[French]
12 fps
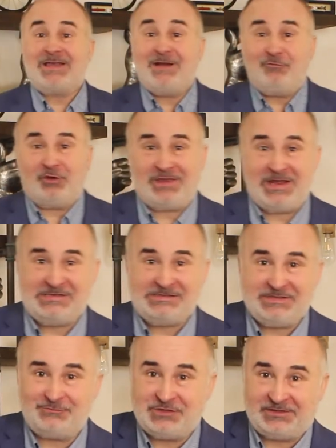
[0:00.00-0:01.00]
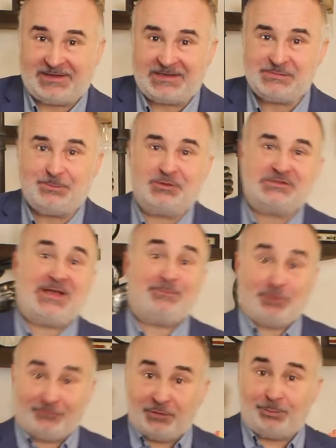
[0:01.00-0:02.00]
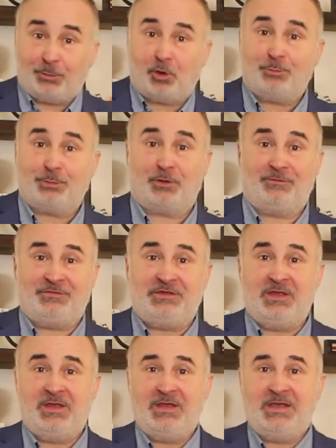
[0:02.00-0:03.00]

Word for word: Quand vous réalisez que vous êtes responsable de votre propre vie,